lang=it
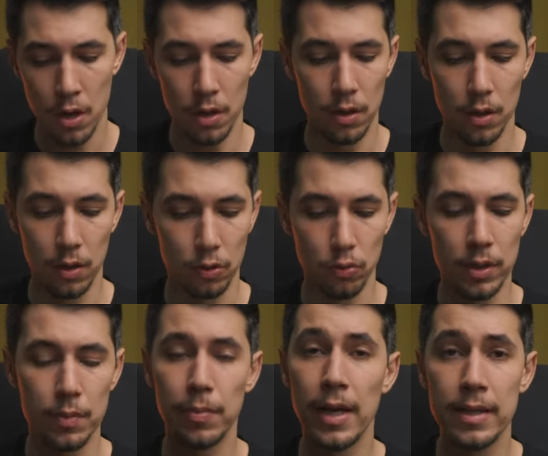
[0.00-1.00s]
Eh, sul
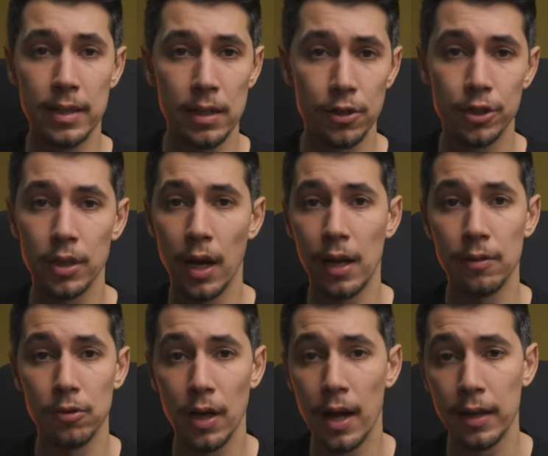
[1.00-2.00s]
display si riesce a
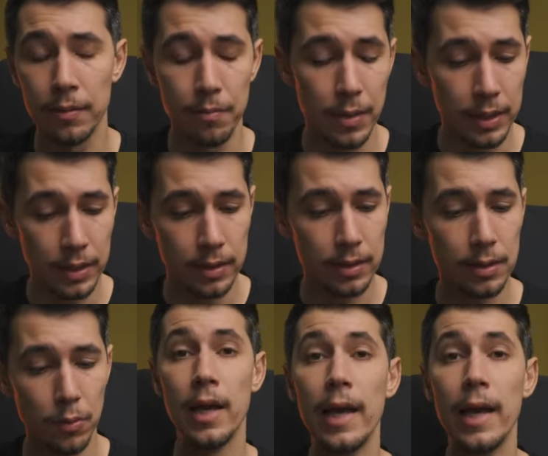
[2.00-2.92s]
lavorare benissimo.